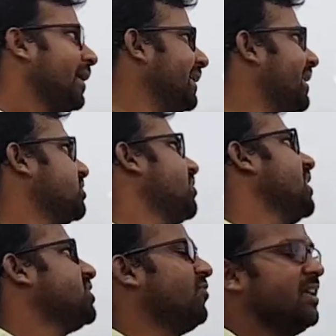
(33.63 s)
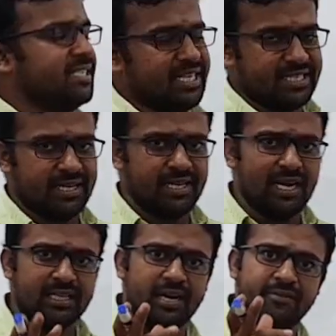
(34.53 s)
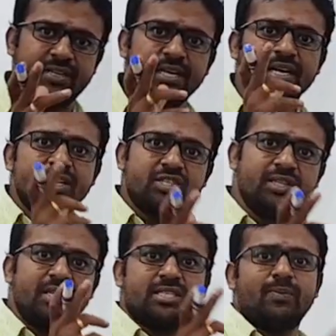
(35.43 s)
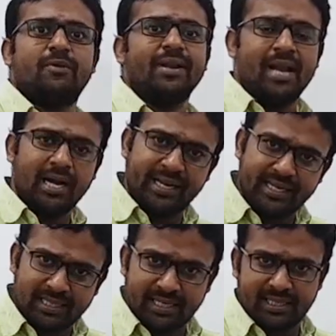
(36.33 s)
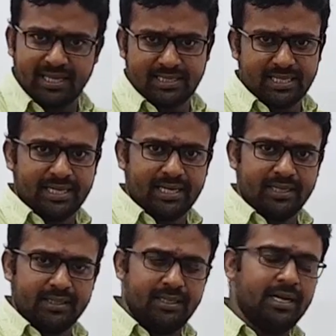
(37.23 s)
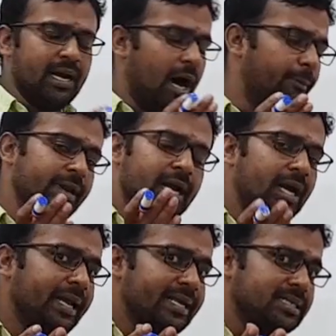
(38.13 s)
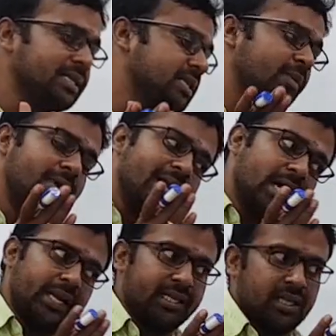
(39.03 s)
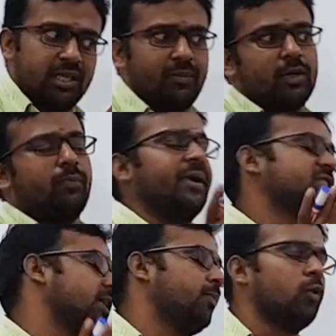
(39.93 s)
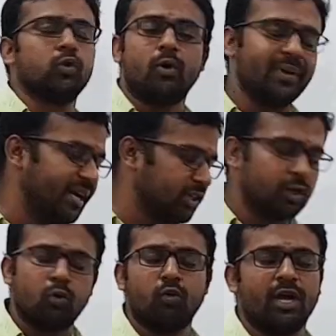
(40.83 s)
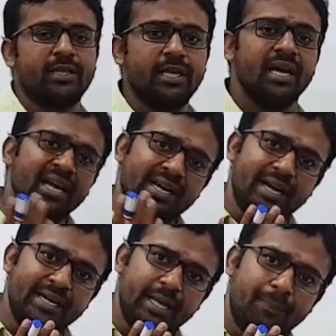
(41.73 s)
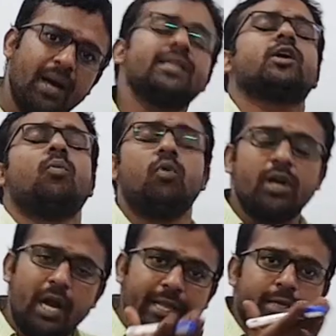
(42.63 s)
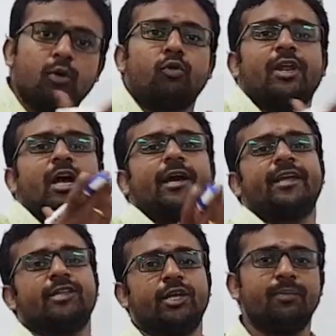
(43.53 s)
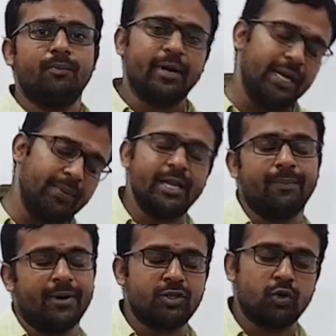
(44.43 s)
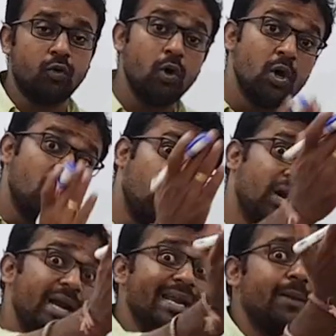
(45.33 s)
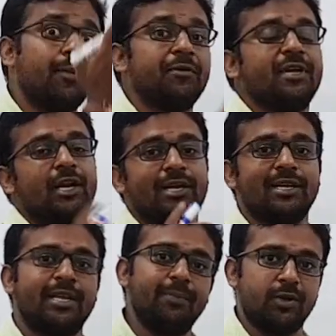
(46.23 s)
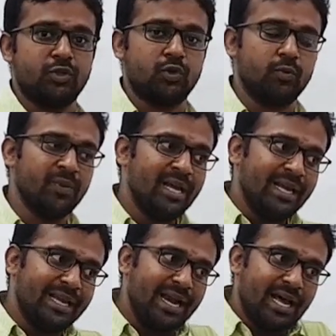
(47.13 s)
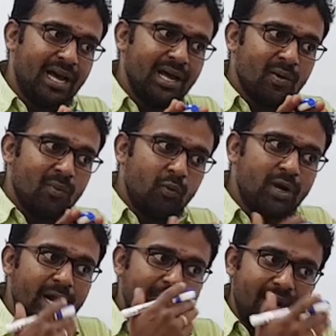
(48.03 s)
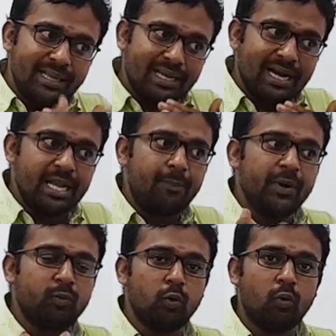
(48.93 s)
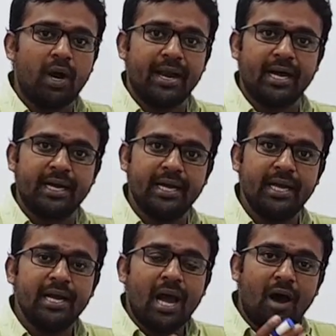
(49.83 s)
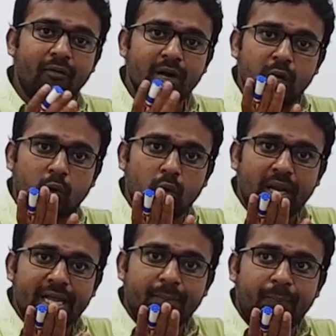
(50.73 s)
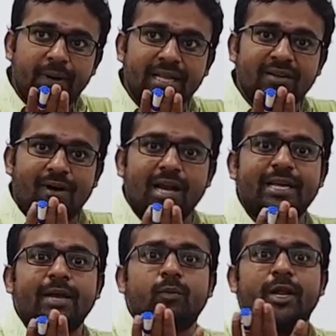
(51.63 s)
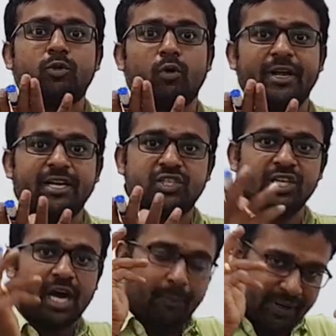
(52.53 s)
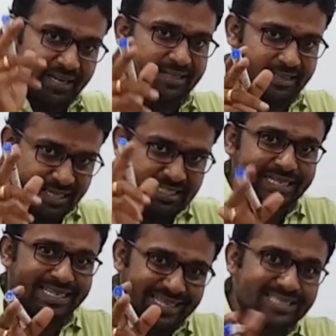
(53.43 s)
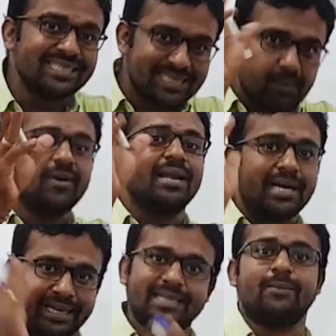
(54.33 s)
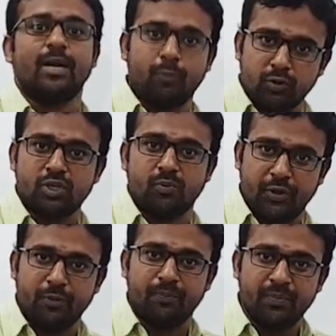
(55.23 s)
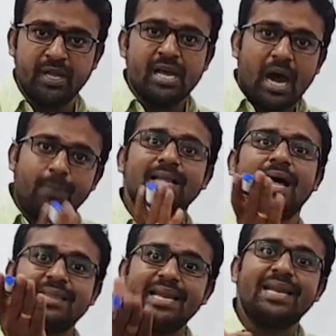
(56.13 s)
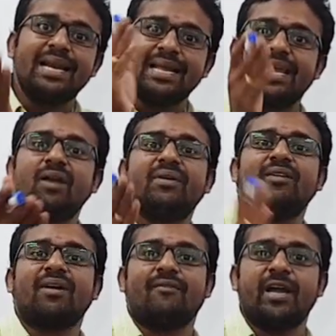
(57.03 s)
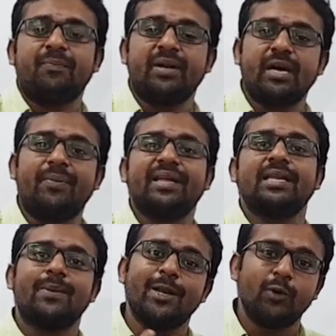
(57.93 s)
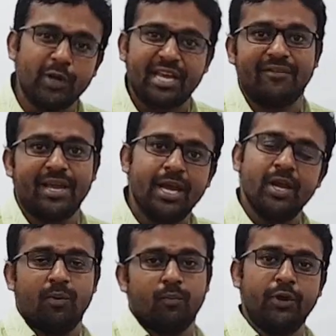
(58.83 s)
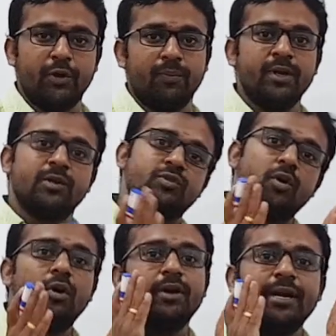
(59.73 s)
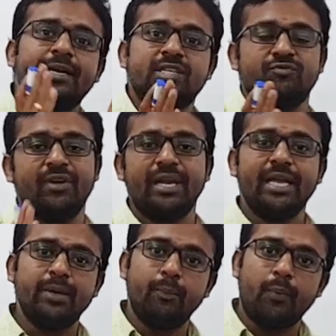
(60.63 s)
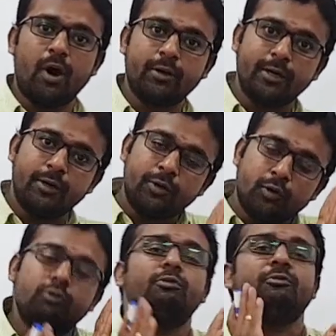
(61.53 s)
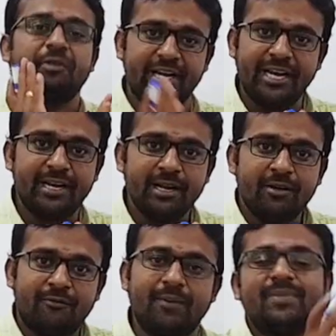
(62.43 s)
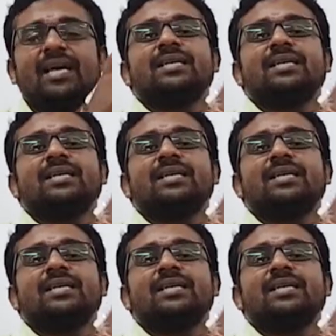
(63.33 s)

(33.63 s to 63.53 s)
இண்டஸ் வேலி சிவிலைசேஷன் அதாவது சிந்து சமவெளி நாகரிகத்திலிருந்து தான் ஸ்டார்ட் ஆகுது அப்படின்னா நீங்கள் சிந்து சமவெளி நாகரிகத்திலிருந்து மட்டும் படித்தா போதும் அப்படின்னு எடுத்துக்கக்கூடாது கண்டிப்பாக அதற்கு முன்னாடி இருக்கக்கூடிய நாகரிகத்தையும் கண்டிப்பாக நீங்கள் படிச்சுக்கணும் முன்னாடி என்ன பகுதிகள் இருக்குன்றதை படிச்சுக்கணும் ஏன்னா முன்னாடி மனிதர்கள் எப்படி உருவானாங்க அவங்களுக்குள்ளே எப்படி அந்த வாழ்க்கை முறை தொடங்குச்சு அப்படிங்கிறத தெரிஞ்சுக்கிட்டால் தான் சிந்து சமவெளி நாகரிகத்தை நம்மளால் புரிஞ்சுக்க முடியும் அப்போ தான் அதில் என்னென்ன கேள்விகள் வர வாய்ப்பு இருக்குது அப்படிங்கிறத நம்மளால் யூகிக்கவே முடியும் ஸோ இட் இஸ் வெரி இம்பார்ட்டன்ட் டு ரீட் ஃப்ரம் த